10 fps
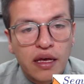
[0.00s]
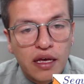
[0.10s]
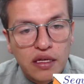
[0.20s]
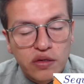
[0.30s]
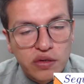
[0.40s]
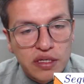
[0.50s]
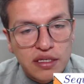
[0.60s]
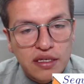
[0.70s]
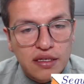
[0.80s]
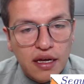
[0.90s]

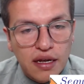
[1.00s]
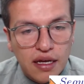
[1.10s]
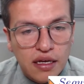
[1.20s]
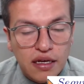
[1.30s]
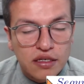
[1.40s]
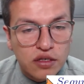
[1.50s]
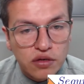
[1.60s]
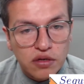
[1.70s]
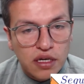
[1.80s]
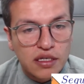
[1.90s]
Entonces esta ley,
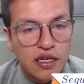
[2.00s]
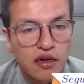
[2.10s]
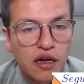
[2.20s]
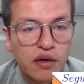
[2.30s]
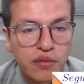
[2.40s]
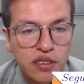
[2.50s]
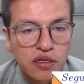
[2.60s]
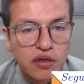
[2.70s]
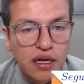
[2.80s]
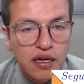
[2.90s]
esto que les acabo de
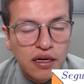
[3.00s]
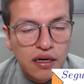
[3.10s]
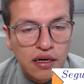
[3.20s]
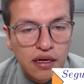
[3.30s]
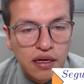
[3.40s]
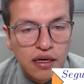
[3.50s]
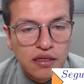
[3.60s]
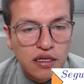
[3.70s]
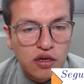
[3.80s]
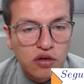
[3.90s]
mencionar,
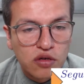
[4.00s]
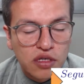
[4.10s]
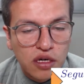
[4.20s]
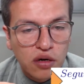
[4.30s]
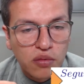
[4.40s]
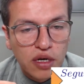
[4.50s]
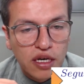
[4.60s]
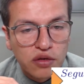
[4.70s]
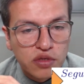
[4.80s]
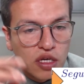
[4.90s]
se conoce como el
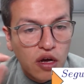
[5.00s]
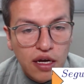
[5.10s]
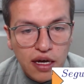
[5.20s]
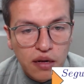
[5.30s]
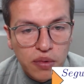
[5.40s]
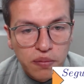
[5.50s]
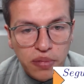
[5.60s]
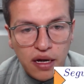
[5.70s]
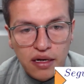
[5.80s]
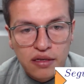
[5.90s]
enunciado de Kelvin
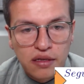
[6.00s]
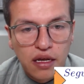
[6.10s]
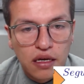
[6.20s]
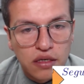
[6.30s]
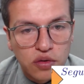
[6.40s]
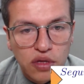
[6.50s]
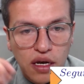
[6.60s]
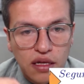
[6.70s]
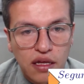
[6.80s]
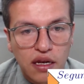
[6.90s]
Planck de la segunda
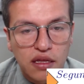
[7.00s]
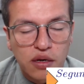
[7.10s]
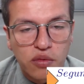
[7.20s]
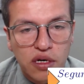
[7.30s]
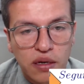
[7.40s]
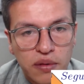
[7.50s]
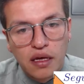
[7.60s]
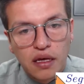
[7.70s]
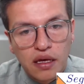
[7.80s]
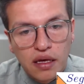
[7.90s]
ley de la termodinámica
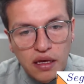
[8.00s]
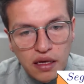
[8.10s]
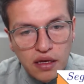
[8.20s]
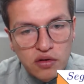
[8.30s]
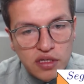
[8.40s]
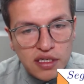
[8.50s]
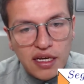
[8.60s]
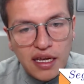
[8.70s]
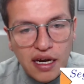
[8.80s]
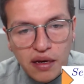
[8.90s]
y nos dice
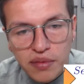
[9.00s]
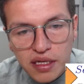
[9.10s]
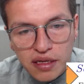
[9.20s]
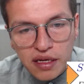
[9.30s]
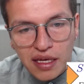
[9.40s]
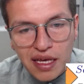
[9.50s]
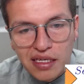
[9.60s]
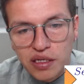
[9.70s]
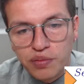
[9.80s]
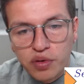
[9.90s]
claramente que
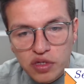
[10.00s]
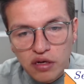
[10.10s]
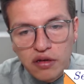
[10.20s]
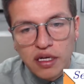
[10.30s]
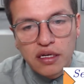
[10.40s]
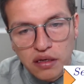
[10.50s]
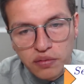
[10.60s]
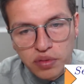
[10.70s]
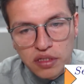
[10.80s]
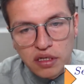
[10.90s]
es imposible
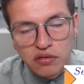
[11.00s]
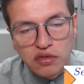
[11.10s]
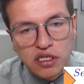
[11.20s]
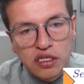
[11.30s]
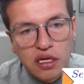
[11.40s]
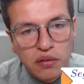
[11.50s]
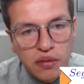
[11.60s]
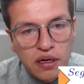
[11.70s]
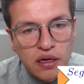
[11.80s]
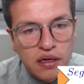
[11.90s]
pues que un
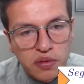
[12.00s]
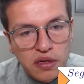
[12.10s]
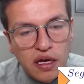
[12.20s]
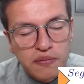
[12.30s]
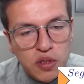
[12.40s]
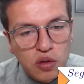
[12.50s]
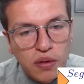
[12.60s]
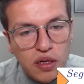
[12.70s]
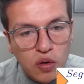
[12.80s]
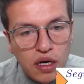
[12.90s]
sistema
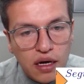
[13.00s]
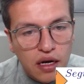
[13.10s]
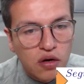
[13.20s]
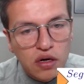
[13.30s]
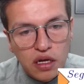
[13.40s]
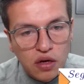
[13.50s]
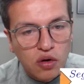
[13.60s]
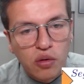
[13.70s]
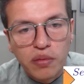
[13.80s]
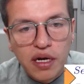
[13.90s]
absorba todo el calor y lo
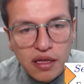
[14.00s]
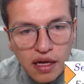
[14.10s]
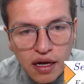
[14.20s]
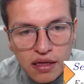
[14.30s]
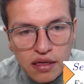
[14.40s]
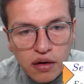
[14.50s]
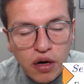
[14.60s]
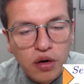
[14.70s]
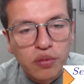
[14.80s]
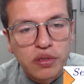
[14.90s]
convierta en
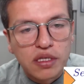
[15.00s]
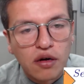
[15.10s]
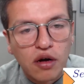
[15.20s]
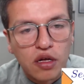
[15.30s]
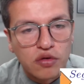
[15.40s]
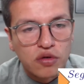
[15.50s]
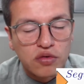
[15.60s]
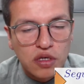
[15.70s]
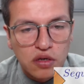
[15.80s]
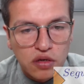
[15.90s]
trabajo, pues trabajando en un ciclo